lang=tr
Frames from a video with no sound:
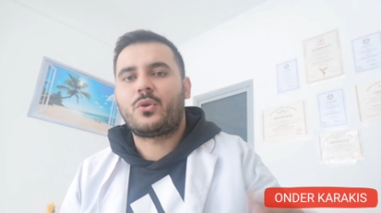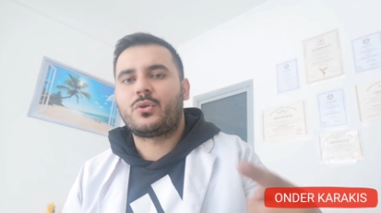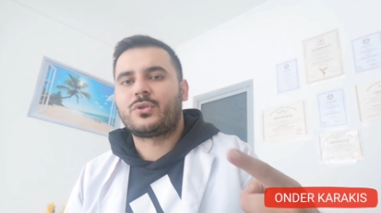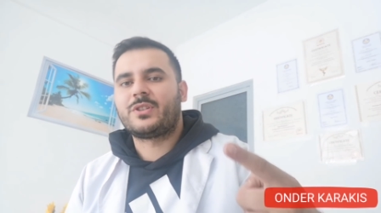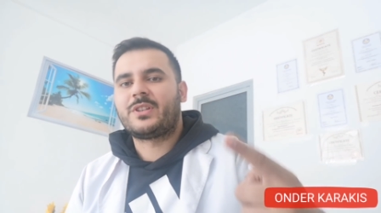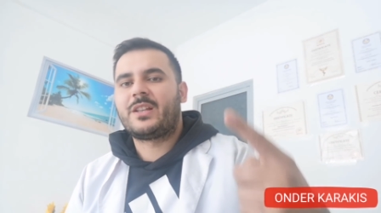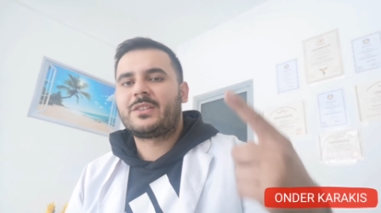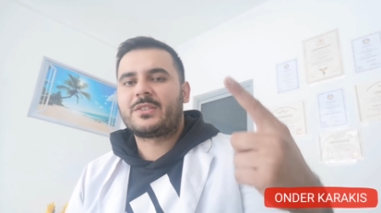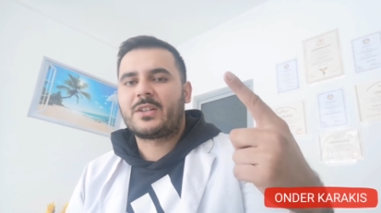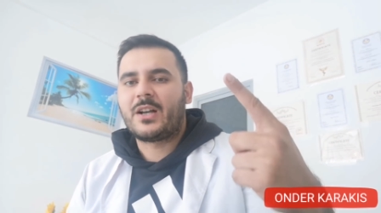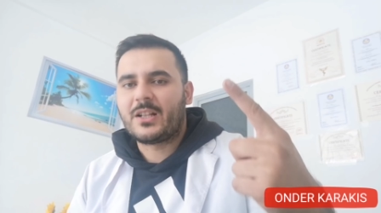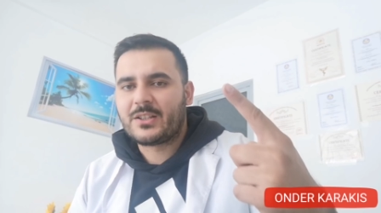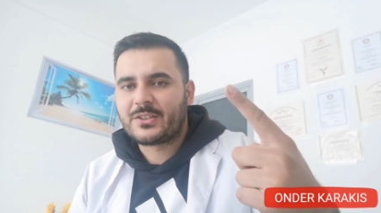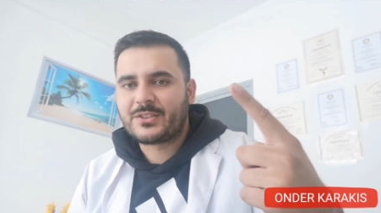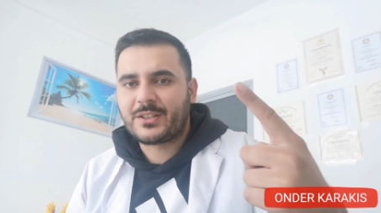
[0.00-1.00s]
Ortadan
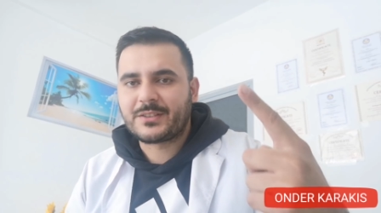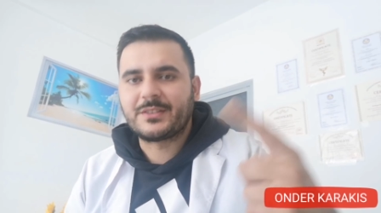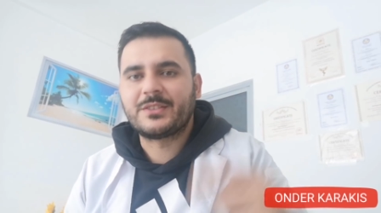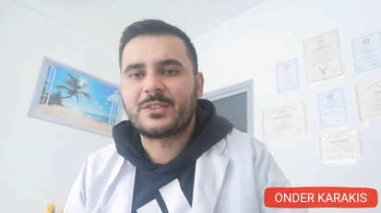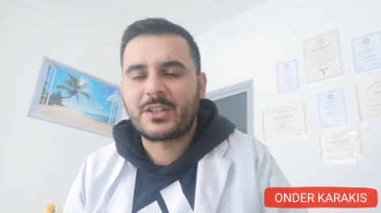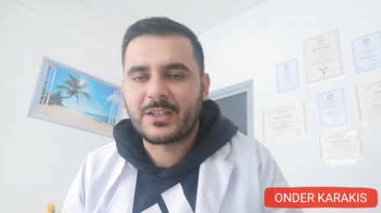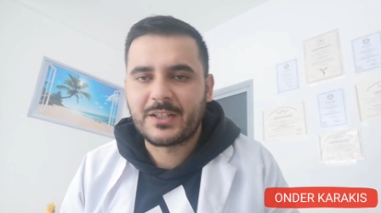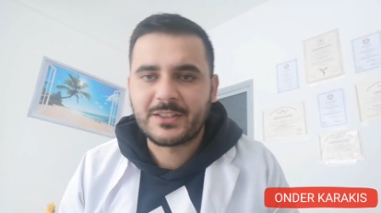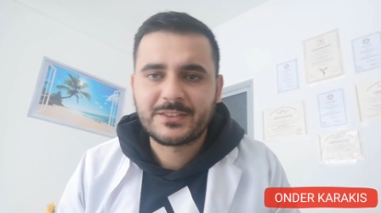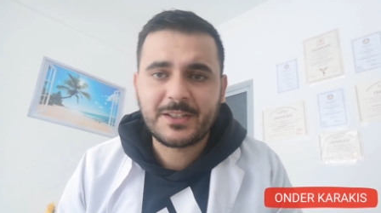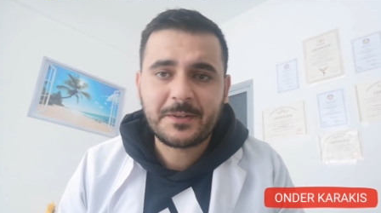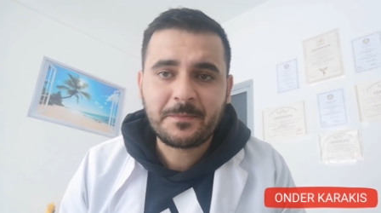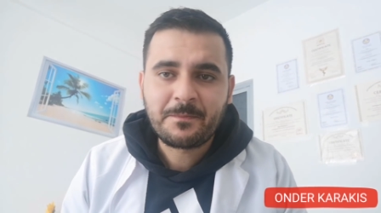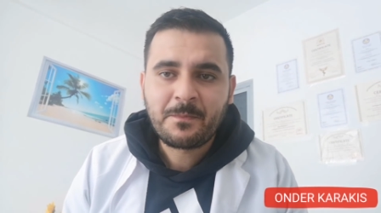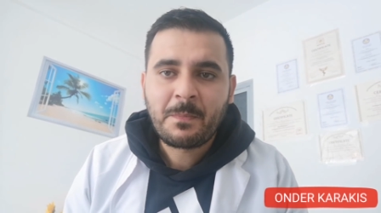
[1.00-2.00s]
kaldıracaksınız
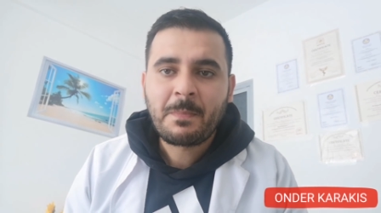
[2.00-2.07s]
arkadaşlar.